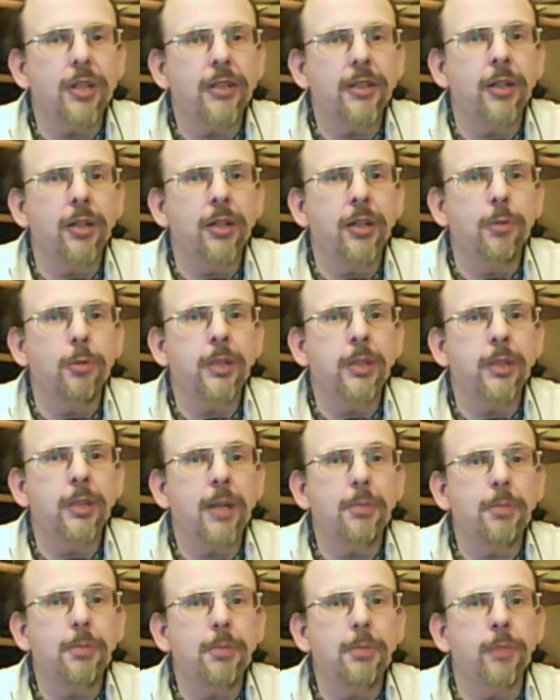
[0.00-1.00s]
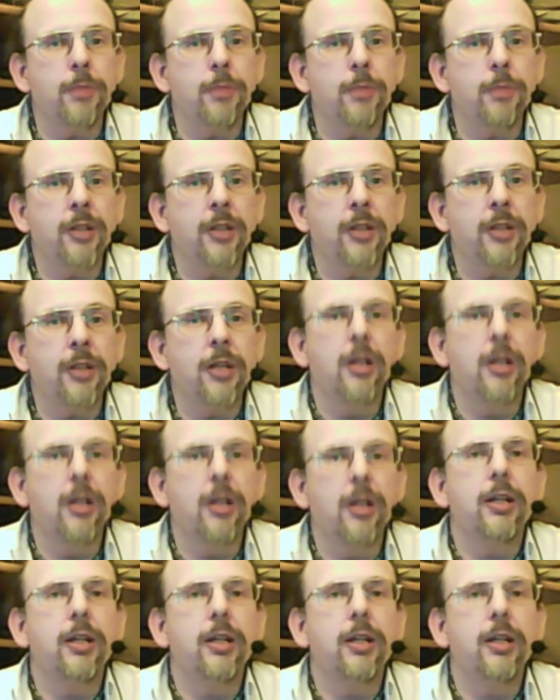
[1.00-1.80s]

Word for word: über die abgestimmt wird, mhm.